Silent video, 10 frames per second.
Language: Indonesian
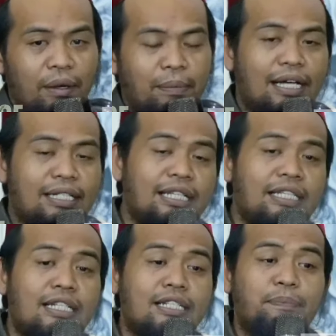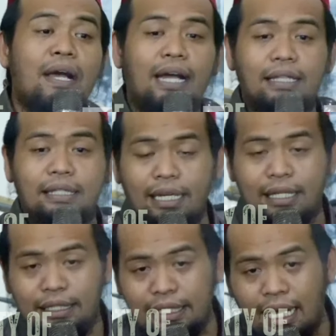maka saya tidak sepakat ya
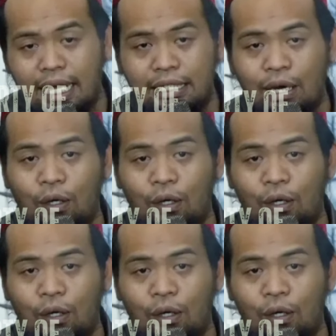ketika ada